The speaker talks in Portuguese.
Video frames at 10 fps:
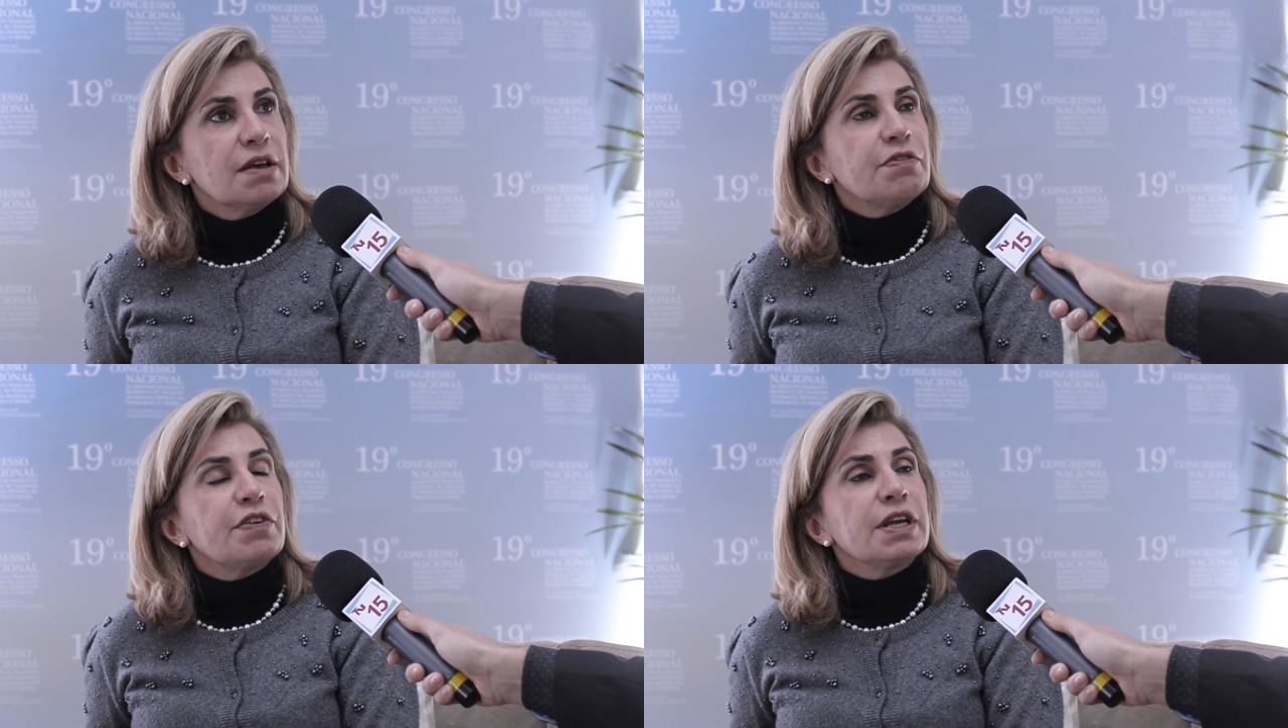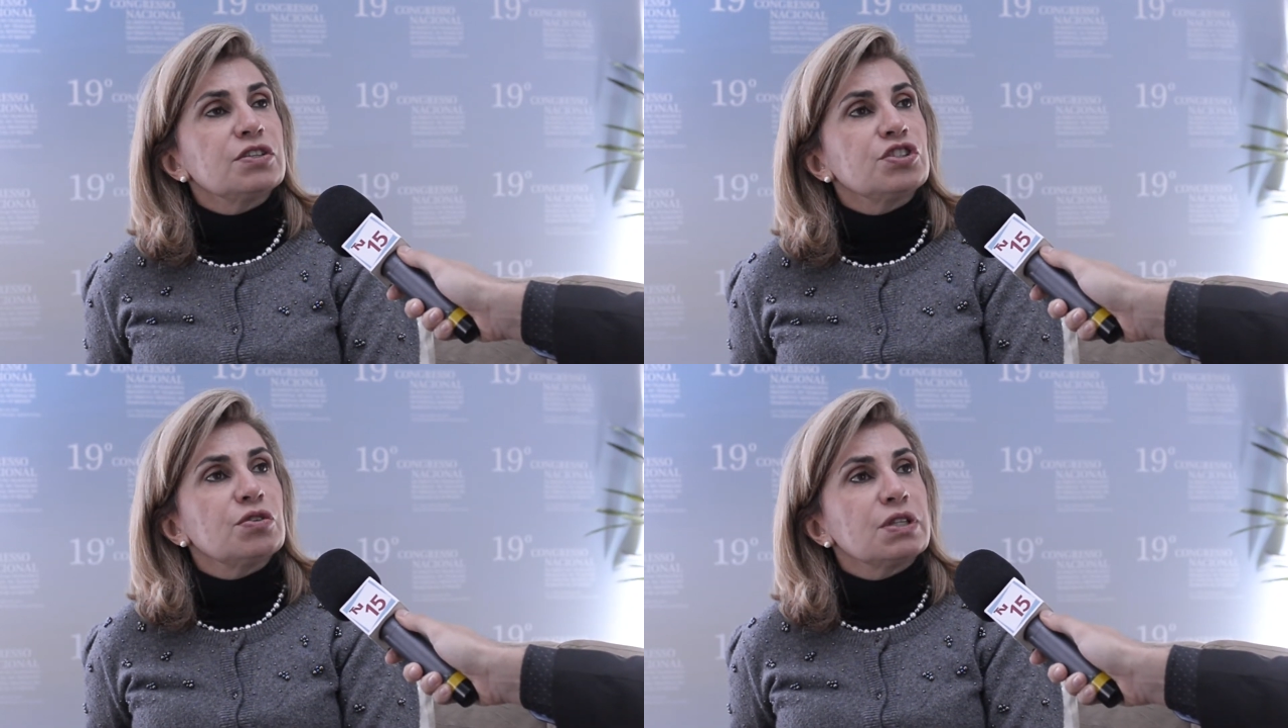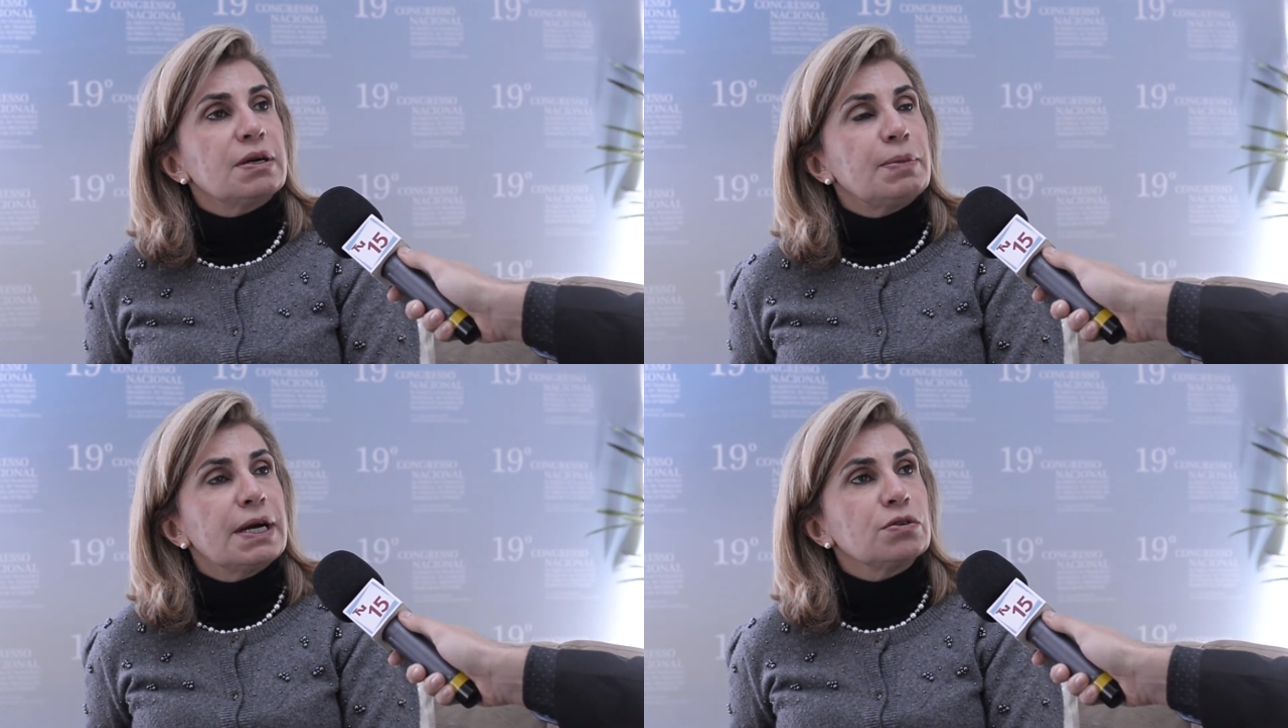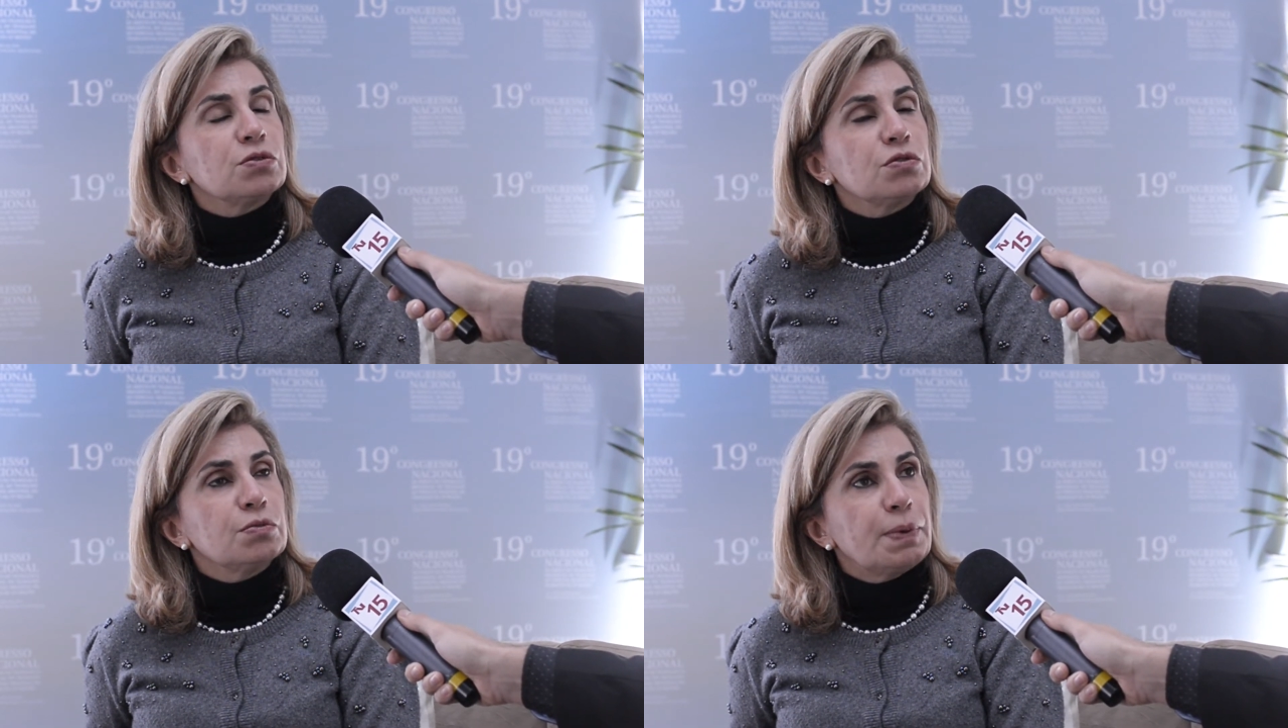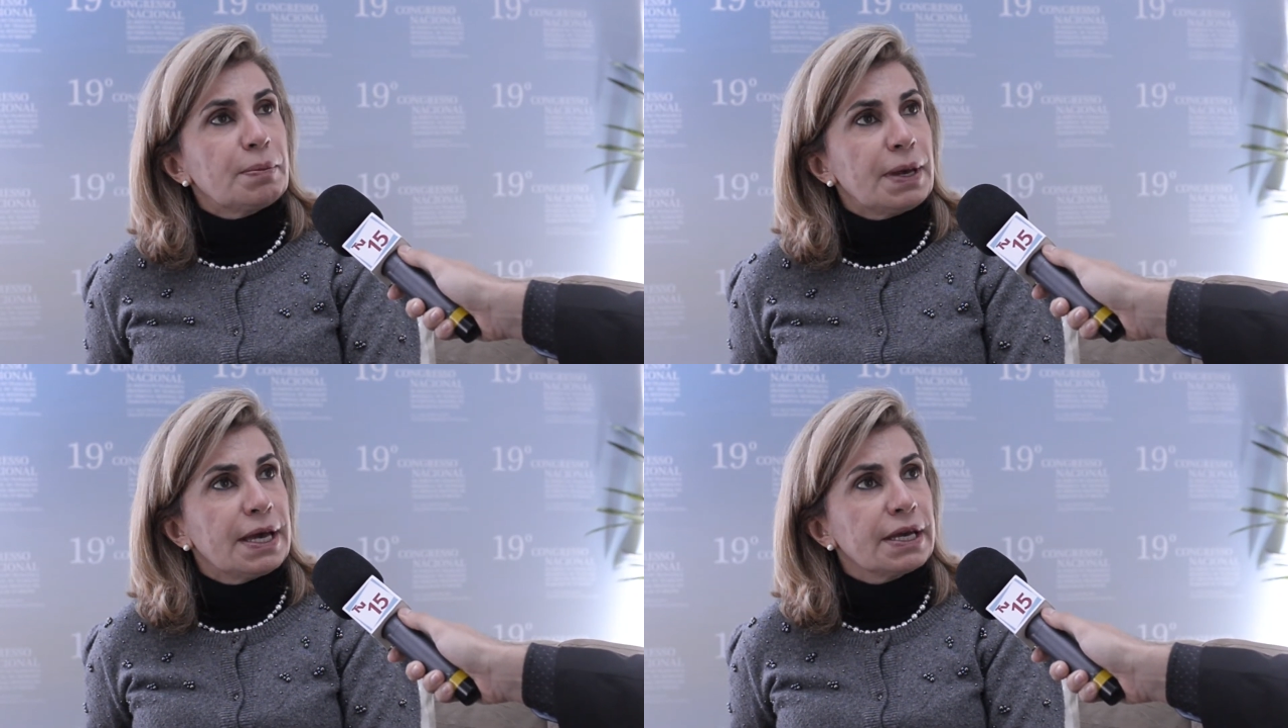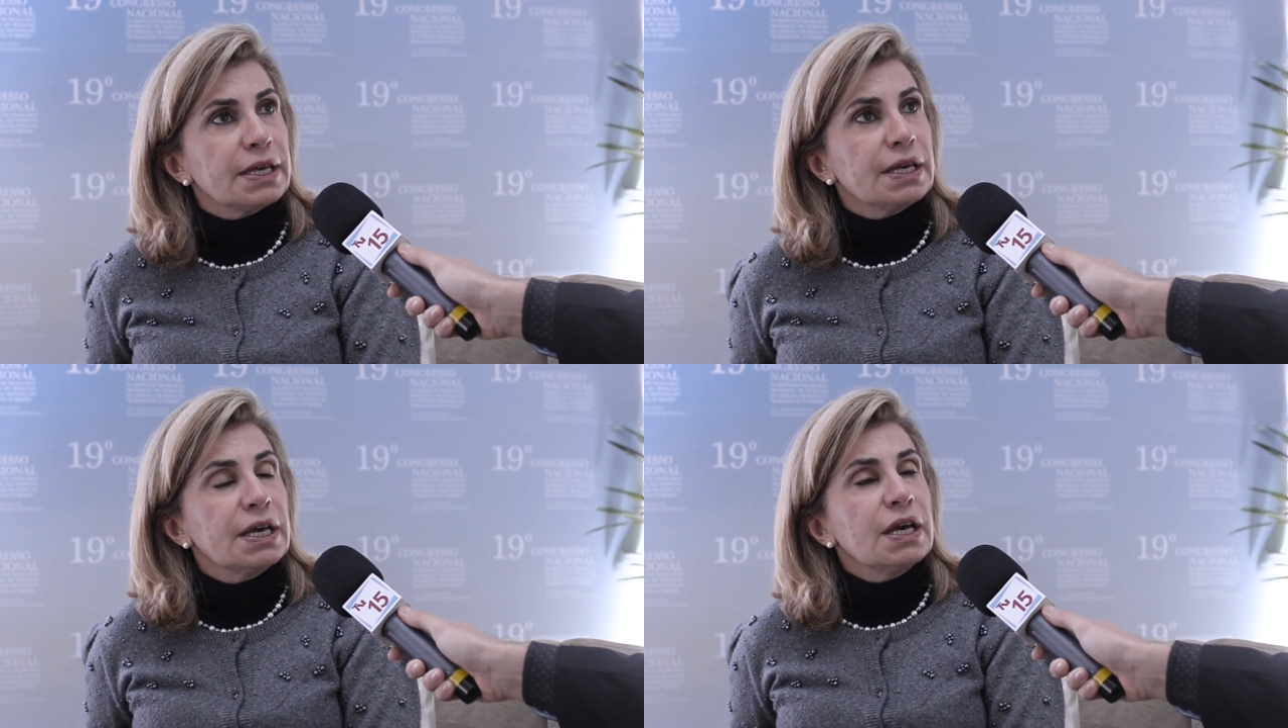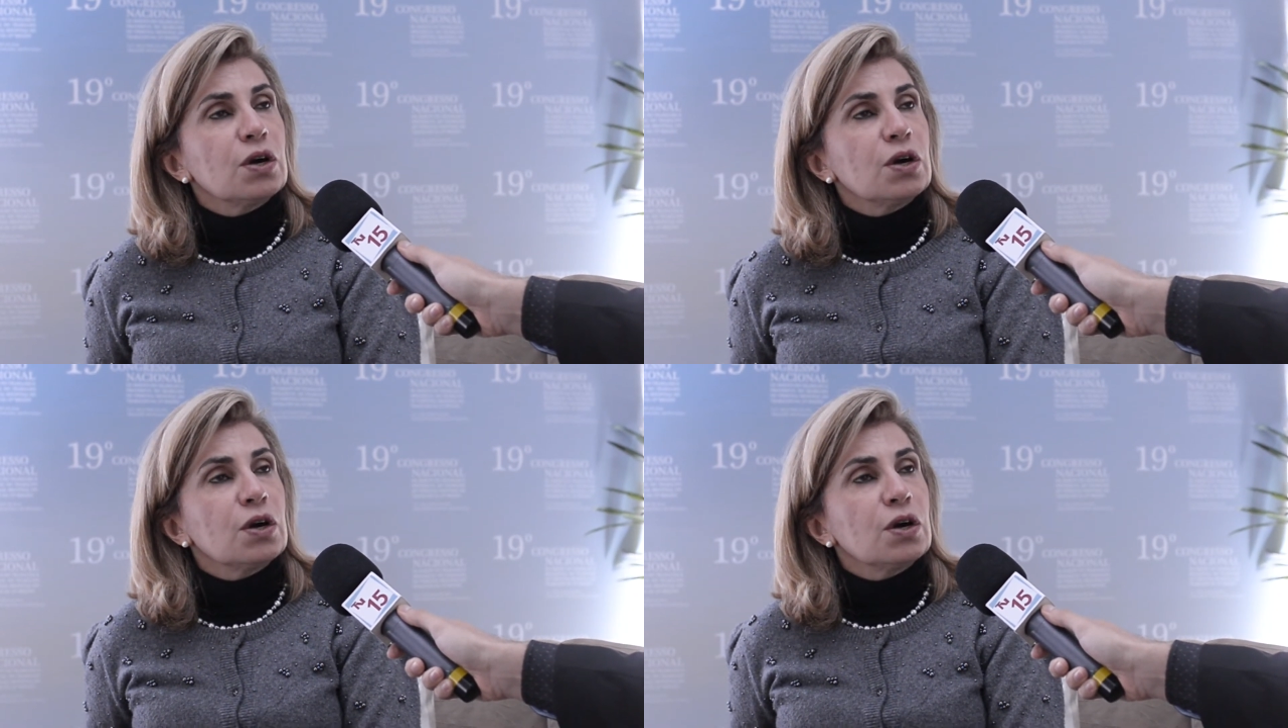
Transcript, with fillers: frente ao trabalho do NUPEMEC